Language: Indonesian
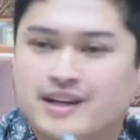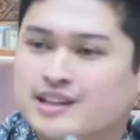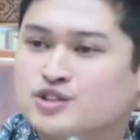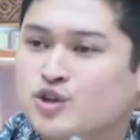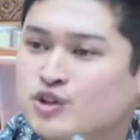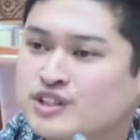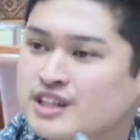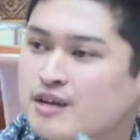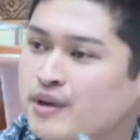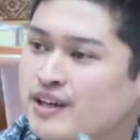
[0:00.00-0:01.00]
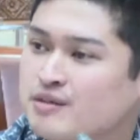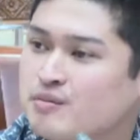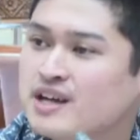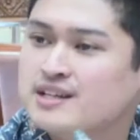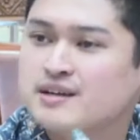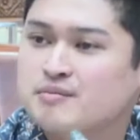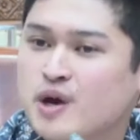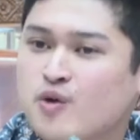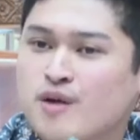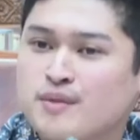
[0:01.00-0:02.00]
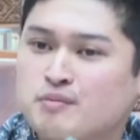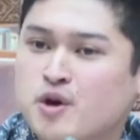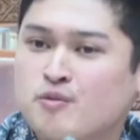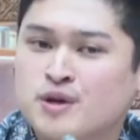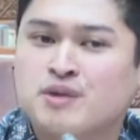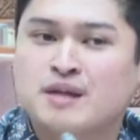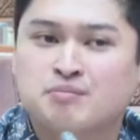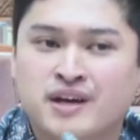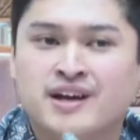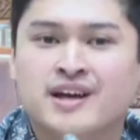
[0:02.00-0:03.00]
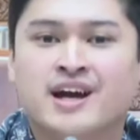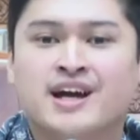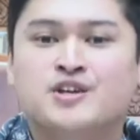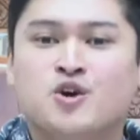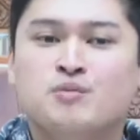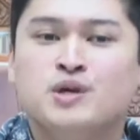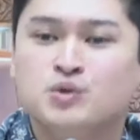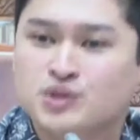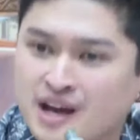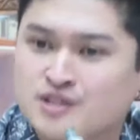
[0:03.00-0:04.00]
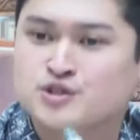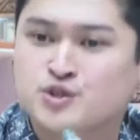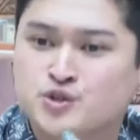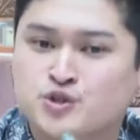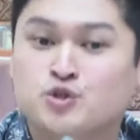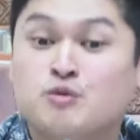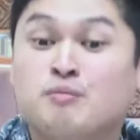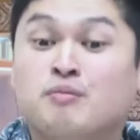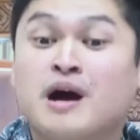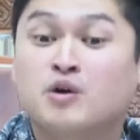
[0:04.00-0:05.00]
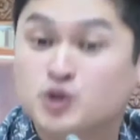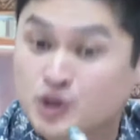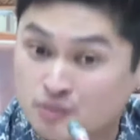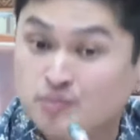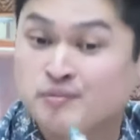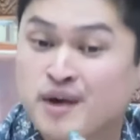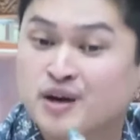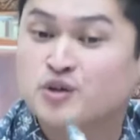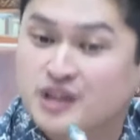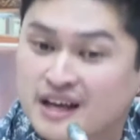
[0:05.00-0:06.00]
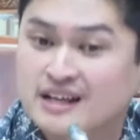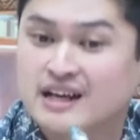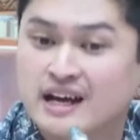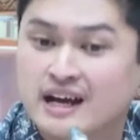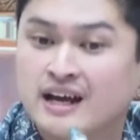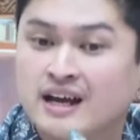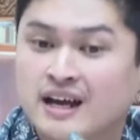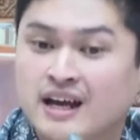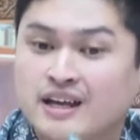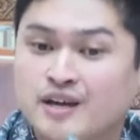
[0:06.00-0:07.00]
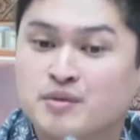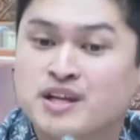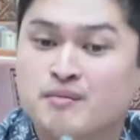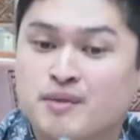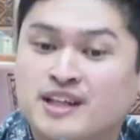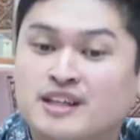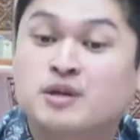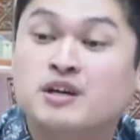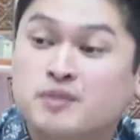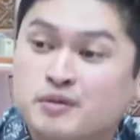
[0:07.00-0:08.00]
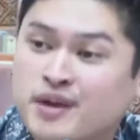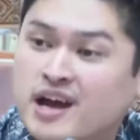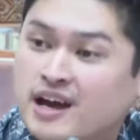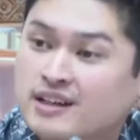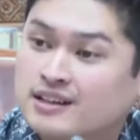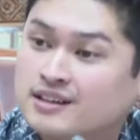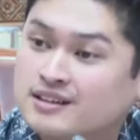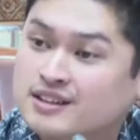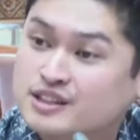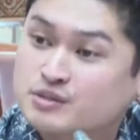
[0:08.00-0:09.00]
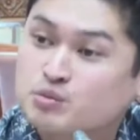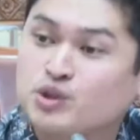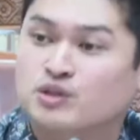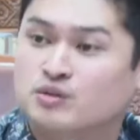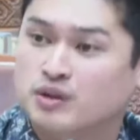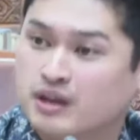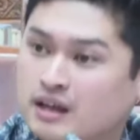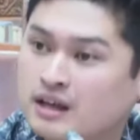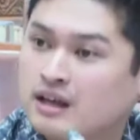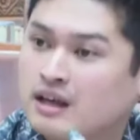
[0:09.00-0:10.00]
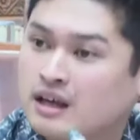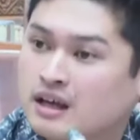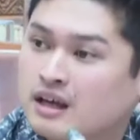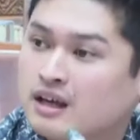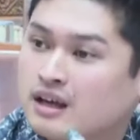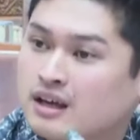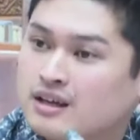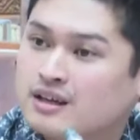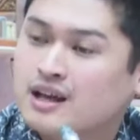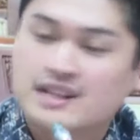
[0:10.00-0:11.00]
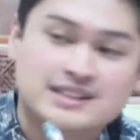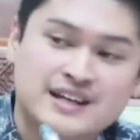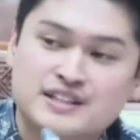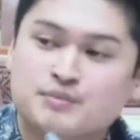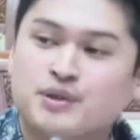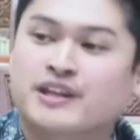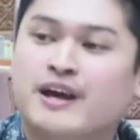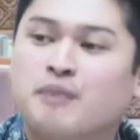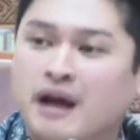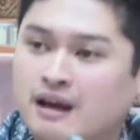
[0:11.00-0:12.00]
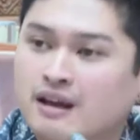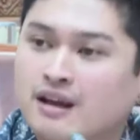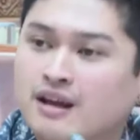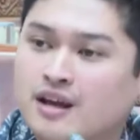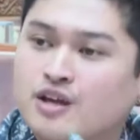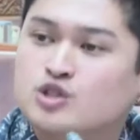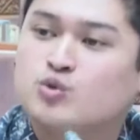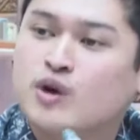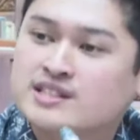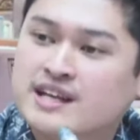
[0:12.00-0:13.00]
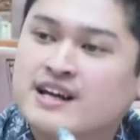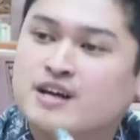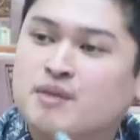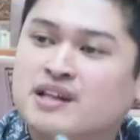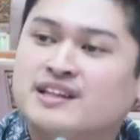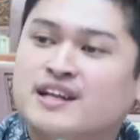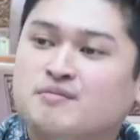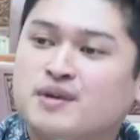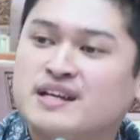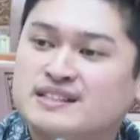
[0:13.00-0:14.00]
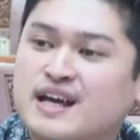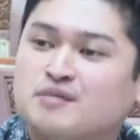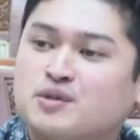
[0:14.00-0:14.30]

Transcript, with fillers: Karena yang kita soroti selama ini banyak BUMN-BUMN plat merah yang hanya hobi ngutang justru justru membangkrut, membangkrutkan negara yang mendapatkan keberpihakan tersebut. Dasarnya seperti apa? Suasana kebatinan pada